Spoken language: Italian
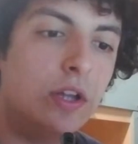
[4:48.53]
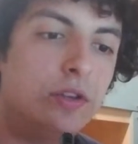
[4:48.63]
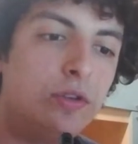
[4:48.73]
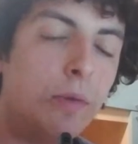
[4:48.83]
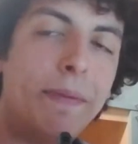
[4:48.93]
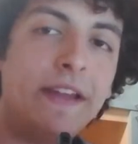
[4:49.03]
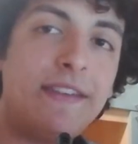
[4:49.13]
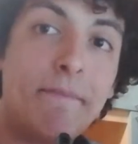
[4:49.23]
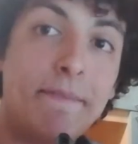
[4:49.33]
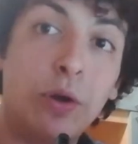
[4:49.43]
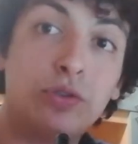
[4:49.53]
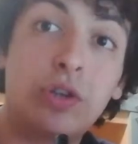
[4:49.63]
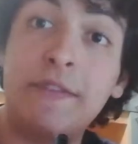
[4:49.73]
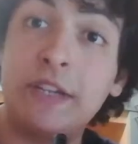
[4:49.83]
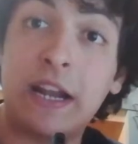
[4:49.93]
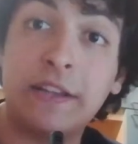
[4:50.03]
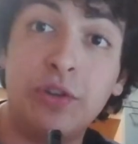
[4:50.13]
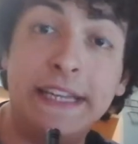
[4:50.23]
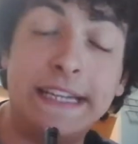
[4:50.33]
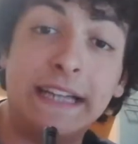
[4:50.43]
Tu per esempio trovi una
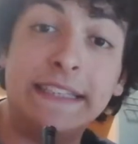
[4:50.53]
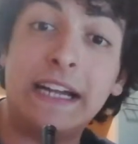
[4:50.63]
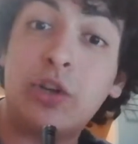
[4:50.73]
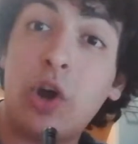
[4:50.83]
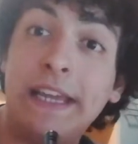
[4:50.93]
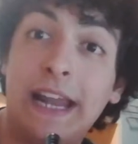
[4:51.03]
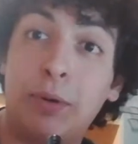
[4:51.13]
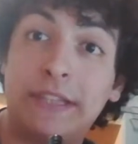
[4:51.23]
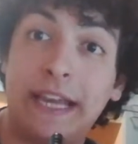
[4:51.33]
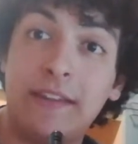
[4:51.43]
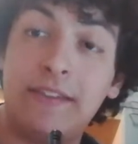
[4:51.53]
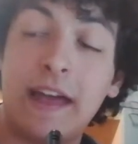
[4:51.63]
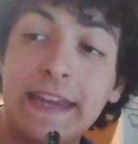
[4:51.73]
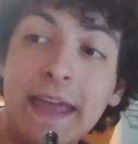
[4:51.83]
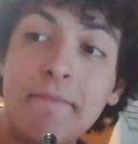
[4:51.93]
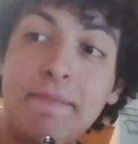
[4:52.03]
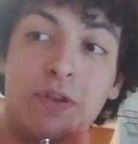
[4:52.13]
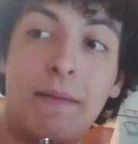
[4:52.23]
radiolina, ne raccogli la potenza, riempi una